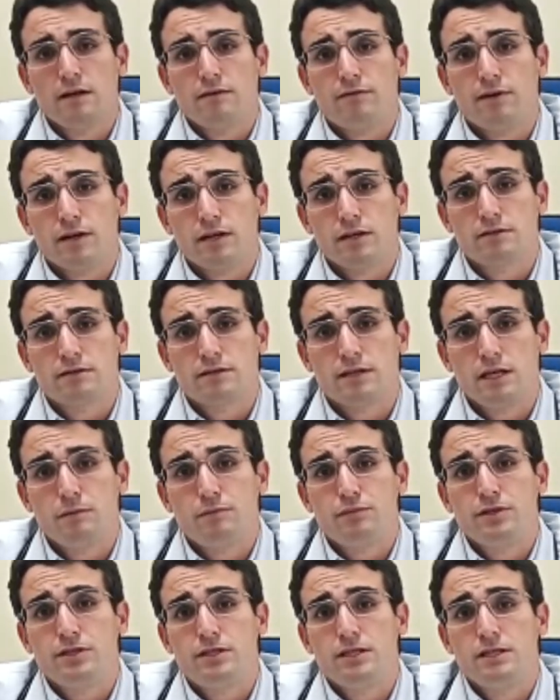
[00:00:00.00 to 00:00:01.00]
falando
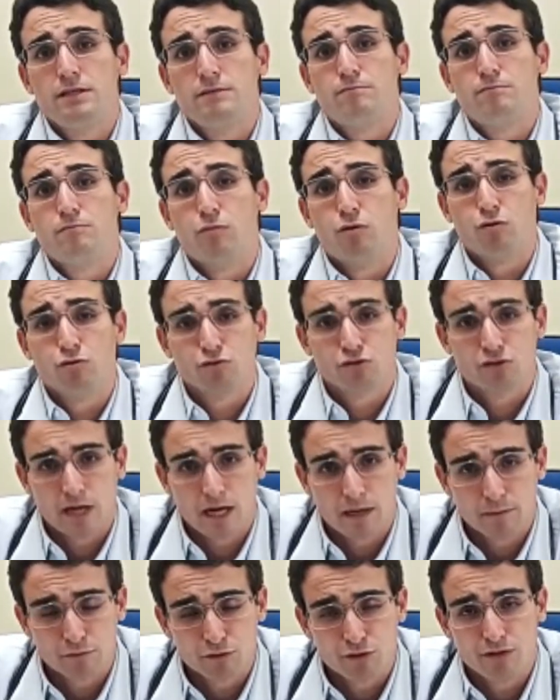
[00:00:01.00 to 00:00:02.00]
sempre de bons
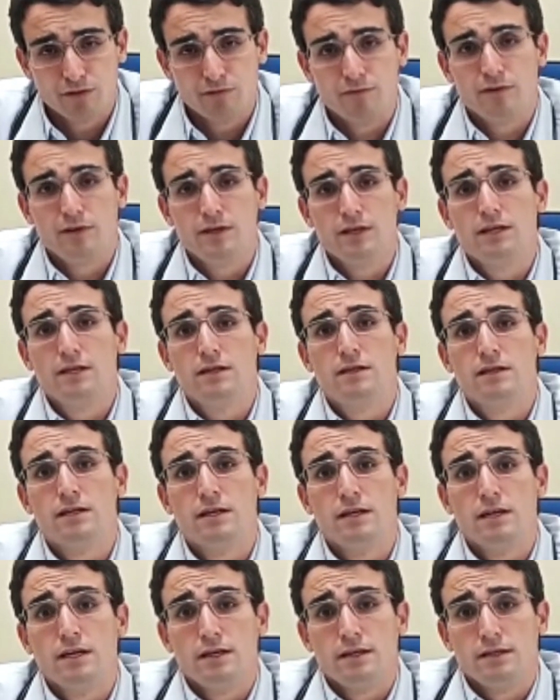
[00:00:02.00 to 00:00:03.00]
hábitos de vida,